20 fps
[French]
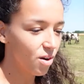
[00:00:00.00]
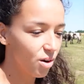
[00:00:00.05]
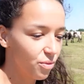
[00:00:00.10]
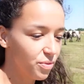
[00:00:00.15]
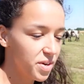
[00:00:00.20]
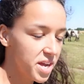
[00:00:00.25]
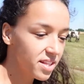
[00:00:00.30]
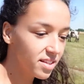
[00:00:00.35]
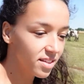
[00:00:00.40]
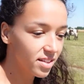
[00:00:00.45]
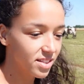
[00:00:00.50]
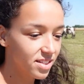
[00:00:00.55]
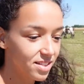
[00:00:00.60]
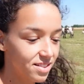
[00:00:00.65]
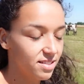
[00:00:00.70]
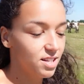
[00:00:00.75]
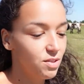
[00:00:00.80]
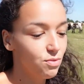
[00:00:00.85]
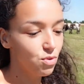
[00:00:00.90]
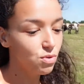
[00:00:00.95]
En fait,
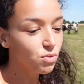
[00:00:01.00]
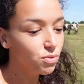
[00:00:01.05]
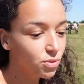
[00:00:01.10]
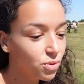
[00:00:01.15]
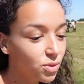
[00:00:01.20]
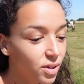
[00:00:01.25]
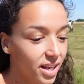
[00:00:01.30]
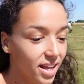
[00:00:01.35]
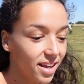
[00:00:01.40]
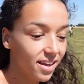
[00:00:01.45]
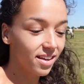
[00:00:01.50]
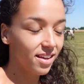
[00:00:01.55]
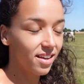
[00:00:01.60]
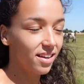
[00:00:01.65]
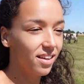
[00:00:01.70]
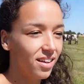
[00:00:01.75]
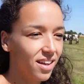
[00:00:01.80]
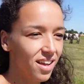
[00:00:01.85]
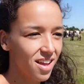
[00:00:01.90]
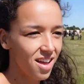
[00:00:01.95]
si vous voulez
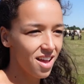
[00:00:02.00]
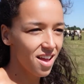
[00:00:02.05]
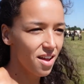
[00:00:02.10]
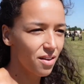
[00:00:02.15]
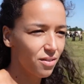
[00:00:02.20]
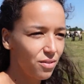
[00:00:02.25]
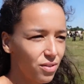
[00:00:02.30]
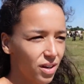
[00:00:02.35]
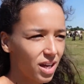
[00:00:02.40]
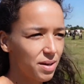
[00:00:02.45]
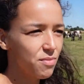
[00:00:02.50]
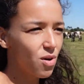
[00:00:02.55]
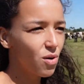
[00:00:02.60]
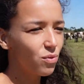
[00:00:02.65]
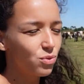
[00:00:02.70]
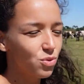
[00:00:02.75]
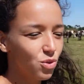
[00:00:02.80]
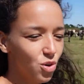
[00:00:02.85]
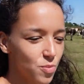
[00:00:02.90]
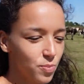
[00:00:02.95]
vraiment
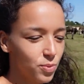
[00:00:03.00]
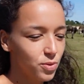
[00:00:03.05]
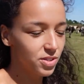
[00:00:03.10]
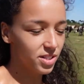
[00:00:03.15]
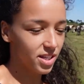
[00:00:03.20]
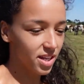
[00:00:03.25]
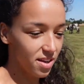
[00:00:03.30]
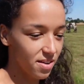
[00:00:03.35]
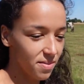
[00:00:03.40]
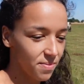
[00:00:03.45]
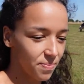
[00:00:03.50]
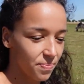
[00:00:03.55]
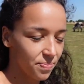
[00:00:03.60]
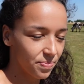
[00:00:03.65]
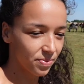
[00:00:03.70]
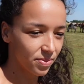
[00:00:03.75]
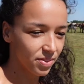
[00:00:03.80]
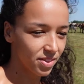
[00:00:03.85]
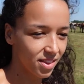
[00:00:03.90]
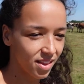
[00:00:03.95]
vous reposer
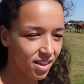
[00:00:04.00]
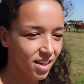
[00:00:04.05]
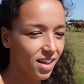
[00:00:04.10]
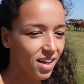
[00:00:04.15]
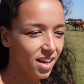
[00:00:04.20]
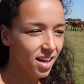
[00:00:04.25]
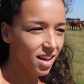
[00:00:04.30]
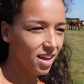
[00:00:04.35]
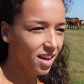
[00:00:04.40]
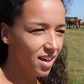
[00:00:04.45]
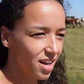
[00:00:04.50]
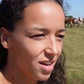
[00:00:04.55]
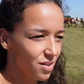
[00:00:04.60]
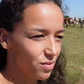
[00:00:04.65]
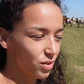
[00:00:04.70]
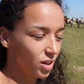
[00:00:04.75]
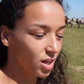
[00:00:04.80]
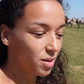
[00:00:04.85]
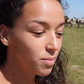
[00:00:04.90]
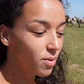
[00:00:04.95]
et
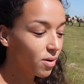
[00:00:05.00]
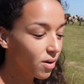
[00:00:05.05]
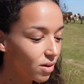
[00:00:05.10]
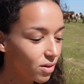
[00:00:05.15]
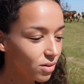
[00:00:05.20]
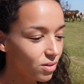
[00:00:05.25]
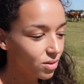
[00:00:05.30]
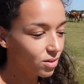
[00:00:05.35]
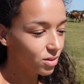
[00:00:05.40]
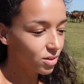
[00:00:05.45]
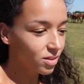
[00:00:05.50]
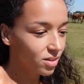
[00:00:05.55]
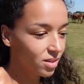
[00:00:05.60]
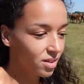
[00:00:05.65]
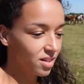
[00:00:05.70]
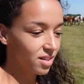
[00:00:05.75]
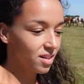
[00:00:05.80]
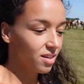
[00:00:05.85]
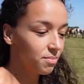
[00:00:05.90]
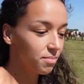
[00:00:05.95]
vraiment euh,
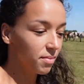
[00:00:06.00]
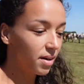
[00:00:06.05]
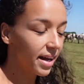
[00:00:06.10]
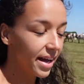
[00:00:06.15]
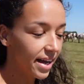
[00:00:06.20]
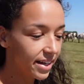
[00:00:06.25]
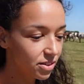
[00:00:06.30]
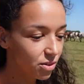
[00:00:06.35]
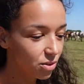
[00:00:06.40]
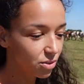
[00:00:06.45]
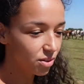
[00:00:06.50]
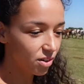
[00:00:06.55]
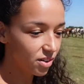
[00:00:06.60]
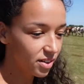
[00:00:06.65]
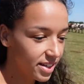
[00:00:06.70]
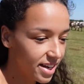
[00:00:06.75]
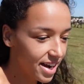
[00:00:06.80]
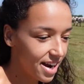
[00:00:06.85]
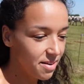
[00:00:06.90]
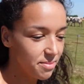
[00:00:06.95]
bah, être dans
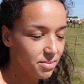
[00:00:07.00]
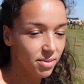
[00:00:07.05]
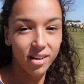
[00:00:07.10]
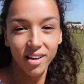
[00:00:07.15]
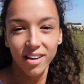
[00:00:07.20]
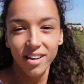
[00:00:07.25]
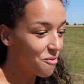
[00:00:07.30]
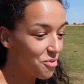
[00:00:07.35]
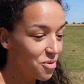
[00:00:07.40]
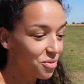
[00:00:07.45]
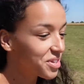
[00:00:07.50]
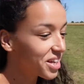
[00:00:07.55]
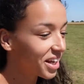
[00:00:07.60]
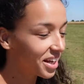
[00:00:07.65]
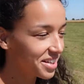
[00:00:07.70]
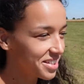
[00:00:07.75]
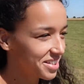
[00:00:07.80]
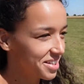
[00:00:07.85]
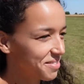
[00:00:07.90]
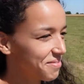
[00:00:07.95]
le calme, faut venir
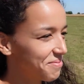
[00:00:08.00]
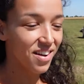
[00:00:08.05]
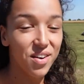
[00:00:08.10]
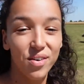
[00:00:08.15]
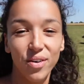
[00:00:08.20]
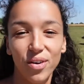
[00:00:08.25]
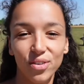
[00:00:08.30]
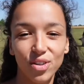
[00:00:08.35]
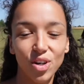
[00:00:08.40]
ici, en